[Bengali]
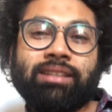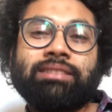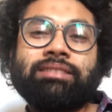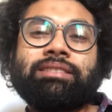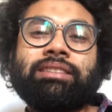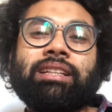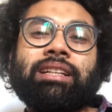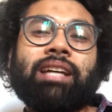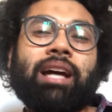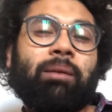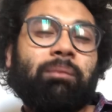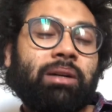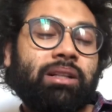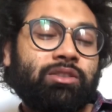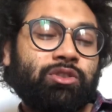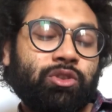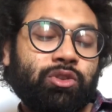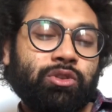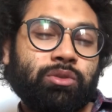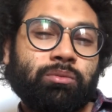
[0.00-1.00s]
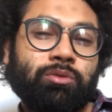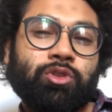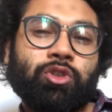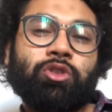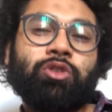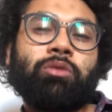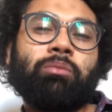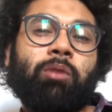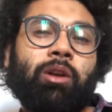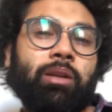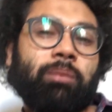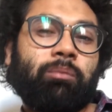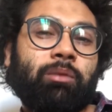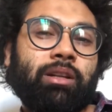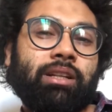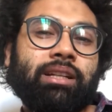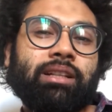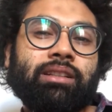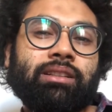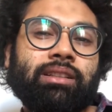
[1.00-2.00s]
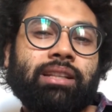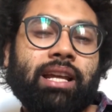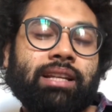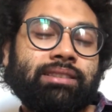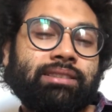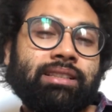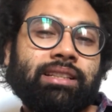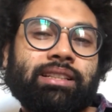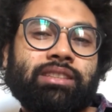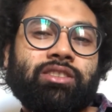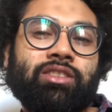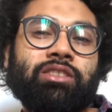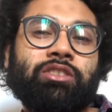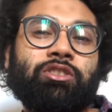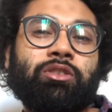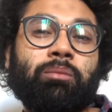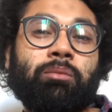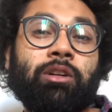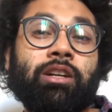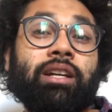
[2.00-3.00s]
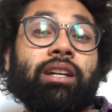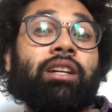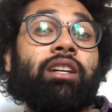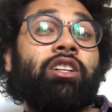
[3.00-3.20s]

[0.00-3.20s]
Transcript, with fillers: যে আমার যদুর যদুর মনে পড়ে লাস্ট ইলেকশনের সময়